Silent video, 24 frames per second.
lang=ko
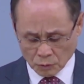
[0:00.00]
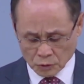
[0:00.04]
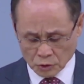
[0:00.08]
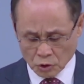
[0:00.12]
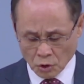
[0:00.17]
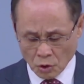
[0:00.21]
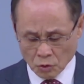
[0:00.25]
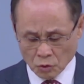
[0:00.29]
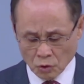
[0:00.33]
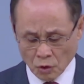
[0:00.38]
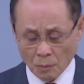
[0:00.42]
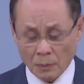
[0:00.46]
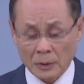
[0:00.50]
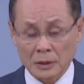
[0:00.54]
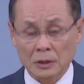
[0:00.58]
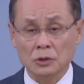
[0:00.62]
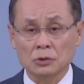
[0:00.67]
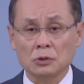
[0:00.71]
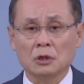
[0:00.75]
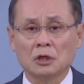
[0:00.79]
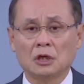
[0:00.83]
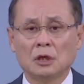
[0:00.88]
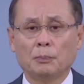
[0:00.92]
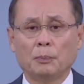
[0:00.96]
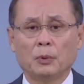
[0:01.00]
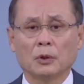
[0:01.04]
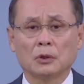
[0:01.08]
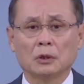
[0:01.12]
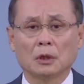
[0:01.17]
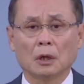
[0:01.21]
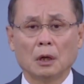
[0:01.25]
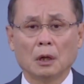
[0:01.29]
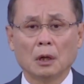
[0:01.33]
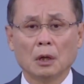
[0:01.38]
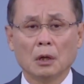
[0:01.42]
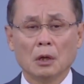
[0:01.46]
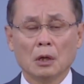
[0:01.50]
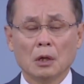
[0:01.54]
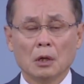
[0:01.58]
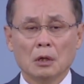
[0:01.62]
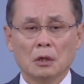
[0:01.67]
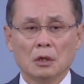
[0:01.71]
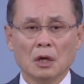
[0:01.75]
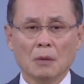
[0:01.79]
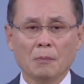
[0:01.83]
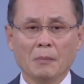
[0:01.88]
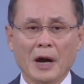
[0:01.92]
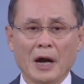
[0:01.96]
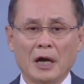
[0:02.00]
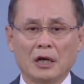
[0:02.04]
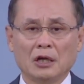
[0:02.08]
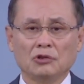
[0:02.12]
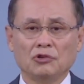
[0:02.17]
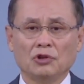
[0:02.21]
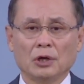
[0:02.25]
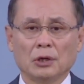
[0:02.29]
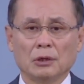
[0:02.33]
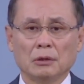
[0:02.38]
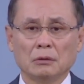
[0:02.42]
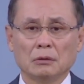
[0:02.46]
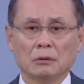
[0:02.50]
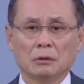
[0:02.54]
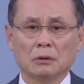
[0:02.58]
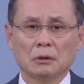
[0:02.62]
성령 받아서 기뻤다. 이게 말이 돼요?